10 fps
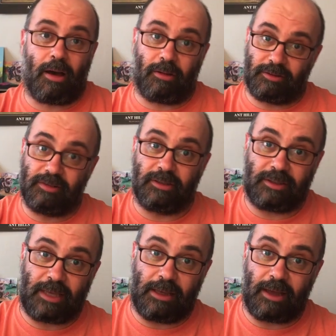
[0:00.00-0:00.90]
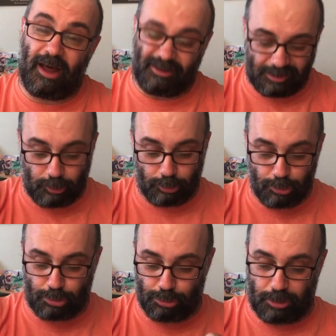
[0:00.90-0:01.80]
6, 6 kilonun
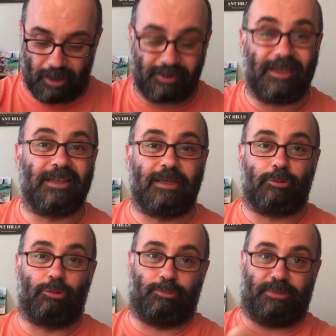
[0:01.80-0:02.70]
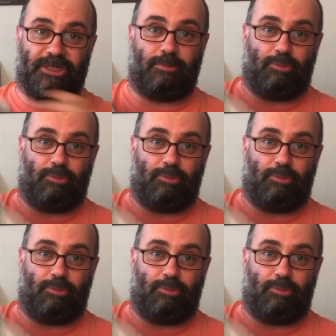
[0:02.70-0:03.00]
üstüdür. 6-7 kiloluk bir şey